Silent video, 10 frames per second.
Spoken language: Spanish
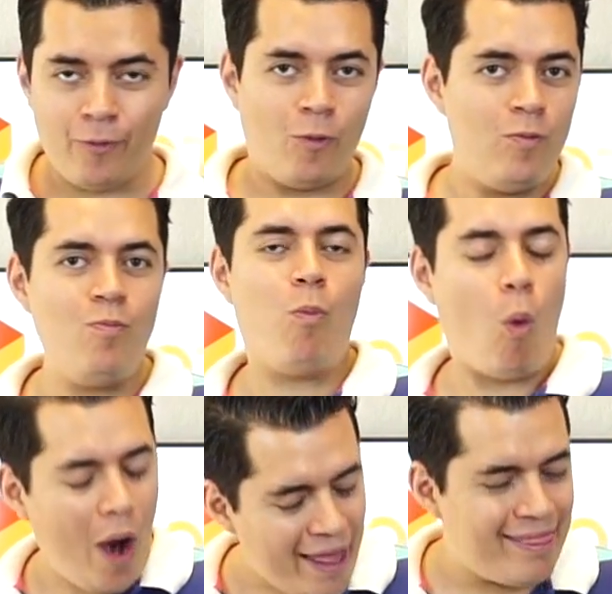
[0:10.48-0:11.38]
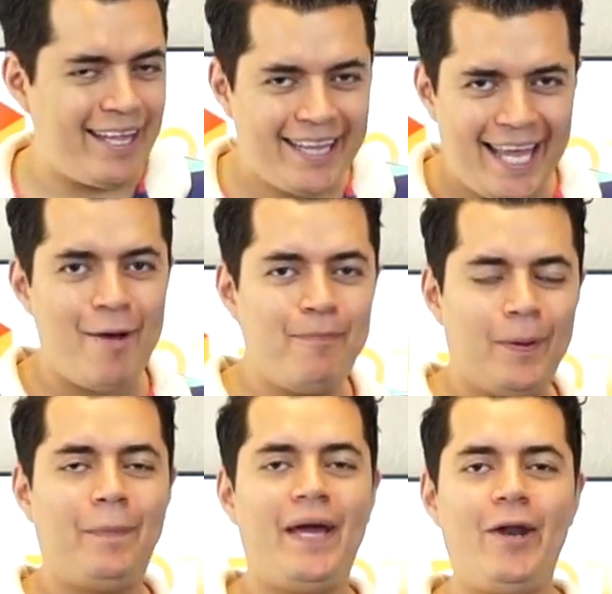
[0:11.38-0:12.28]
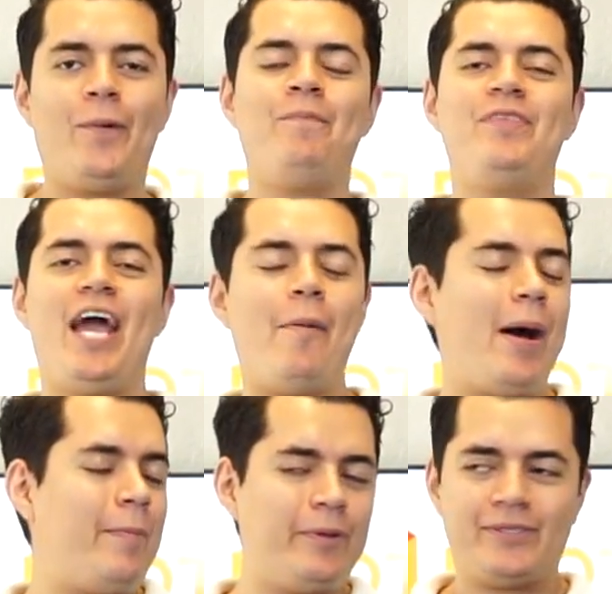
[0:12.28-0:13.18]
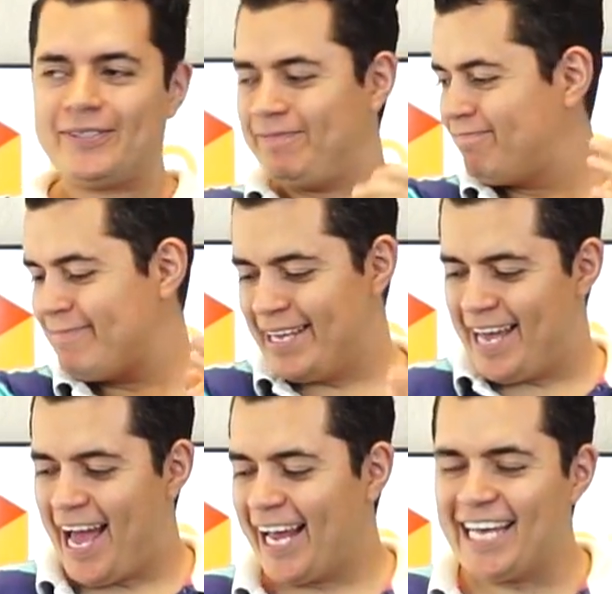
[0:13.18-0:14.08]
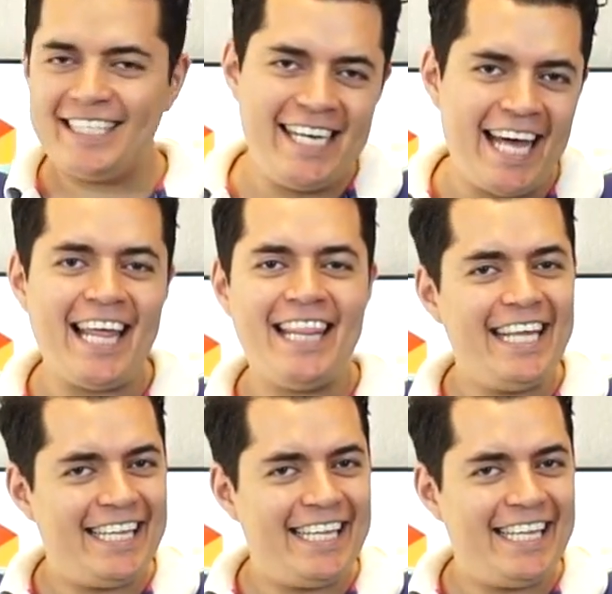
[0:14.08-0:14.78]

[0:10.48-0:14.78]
un buen de tiempo, pero ya vamos a casi nada de